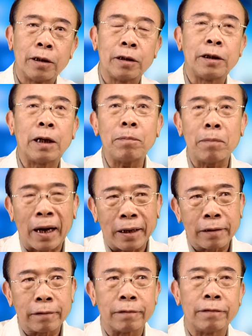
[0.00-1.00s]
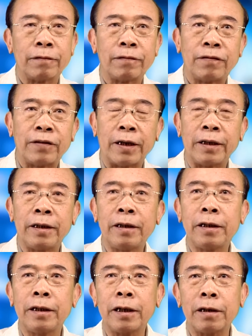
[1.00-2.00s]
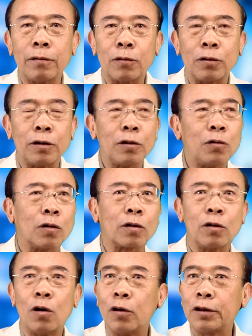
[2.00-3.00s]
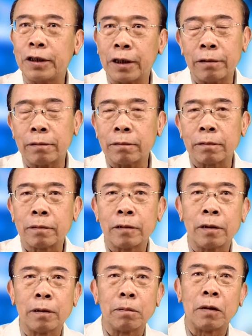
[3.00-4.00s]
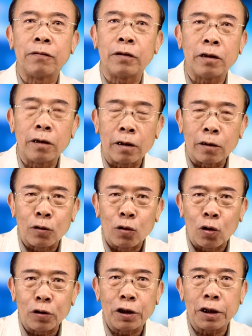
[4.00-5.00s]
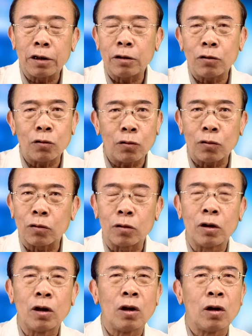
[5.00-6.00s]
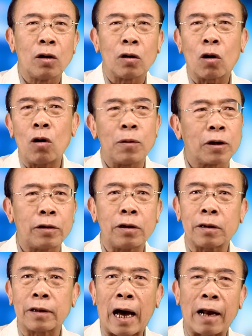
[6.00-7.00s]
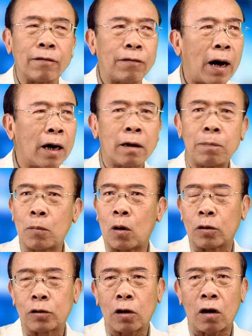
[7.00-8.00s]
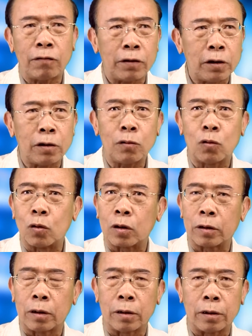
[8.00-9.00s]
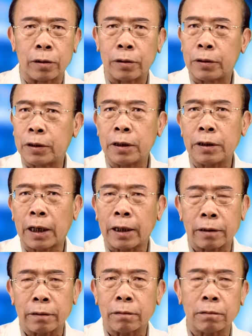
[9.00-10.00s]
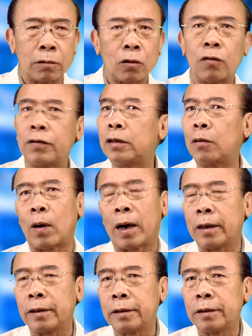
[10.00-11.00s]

nhấn mạnh về ý nghĩa của những cuộc nội chiến bởi vì nội chiến nó, có một cái sức tàn phá gấp bội so với những cuộc chiến tranh đối với nước ngoài